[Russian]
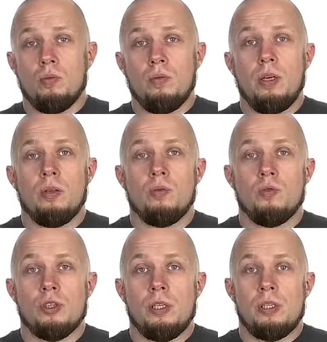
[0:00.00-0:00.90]

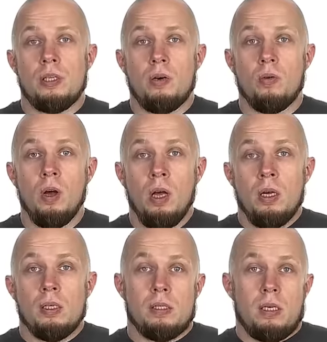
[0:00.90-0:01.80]
уверенную железяку
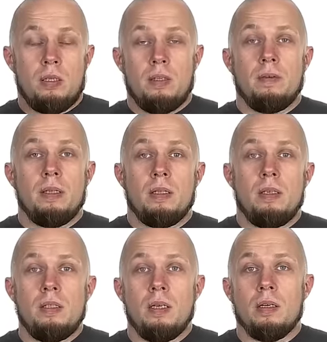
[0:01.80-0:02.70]
за
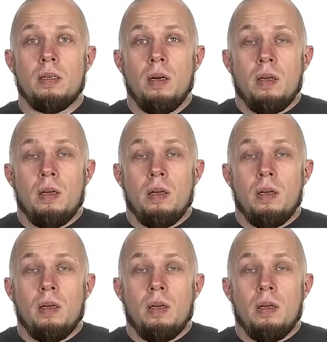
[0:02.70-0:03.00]
адекватные деньги.